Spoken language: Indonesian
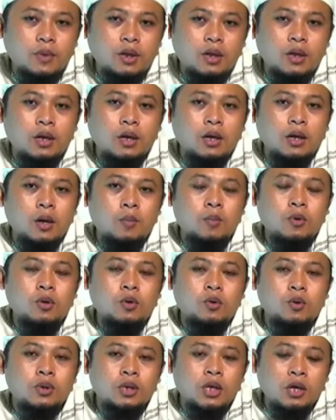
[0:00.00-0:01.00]
Namun
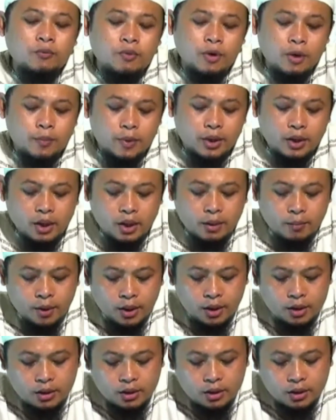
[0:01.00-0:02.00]
Khuzaifah bin
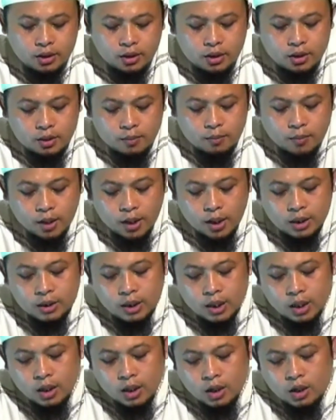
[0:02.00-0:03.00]
Yaman
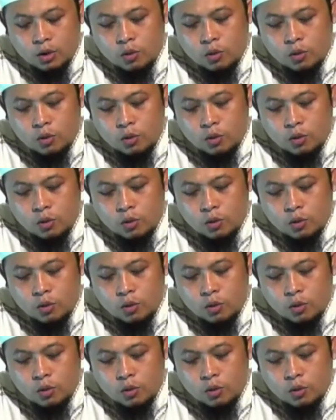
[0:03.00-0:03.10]
mengatakan